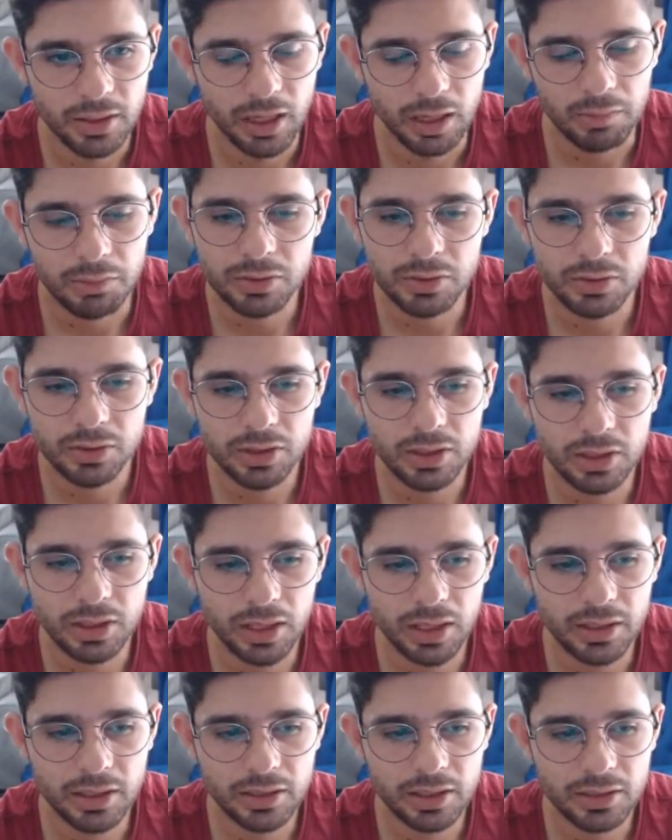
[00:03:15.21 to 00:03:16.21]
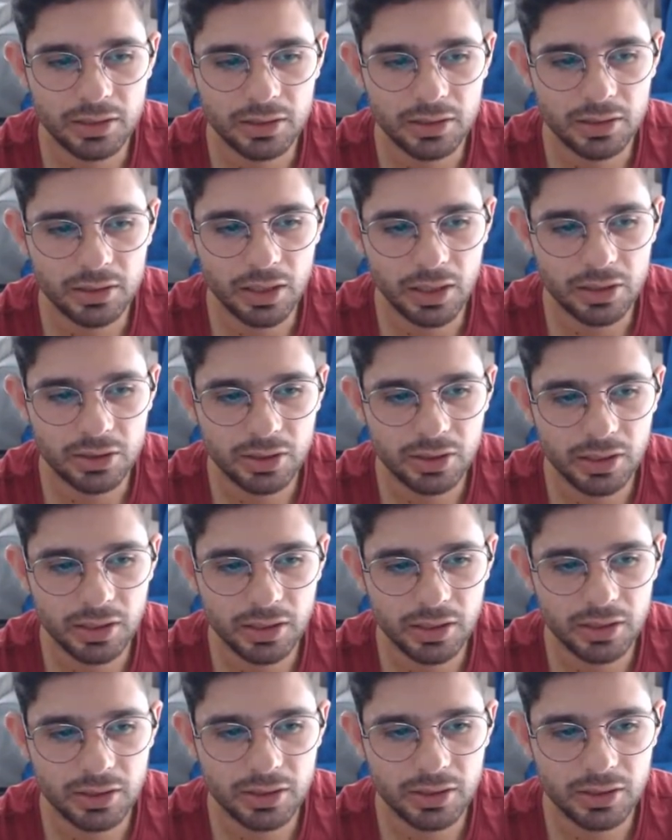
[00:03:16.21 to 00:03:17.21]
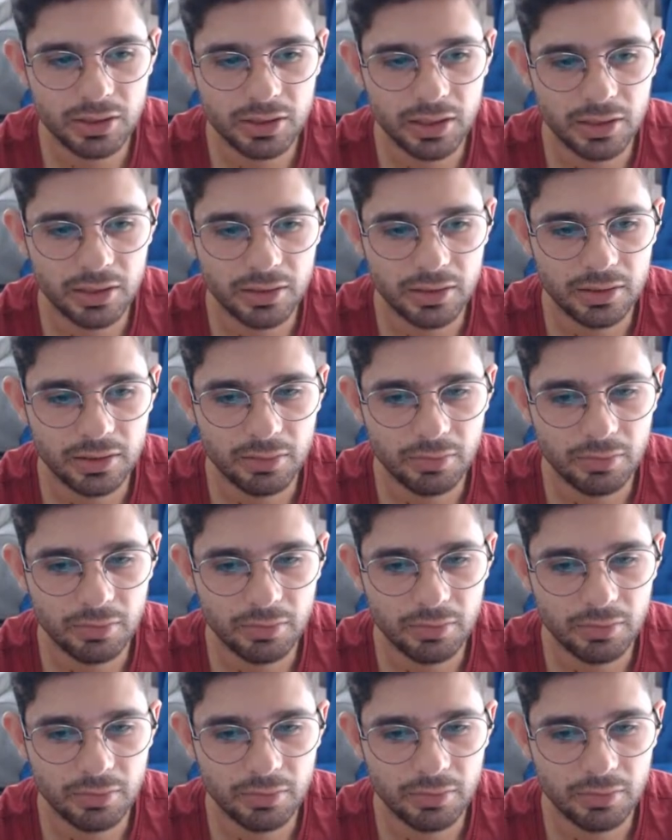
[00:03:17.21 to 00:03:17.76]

Ama hikayede karşına gelecek insan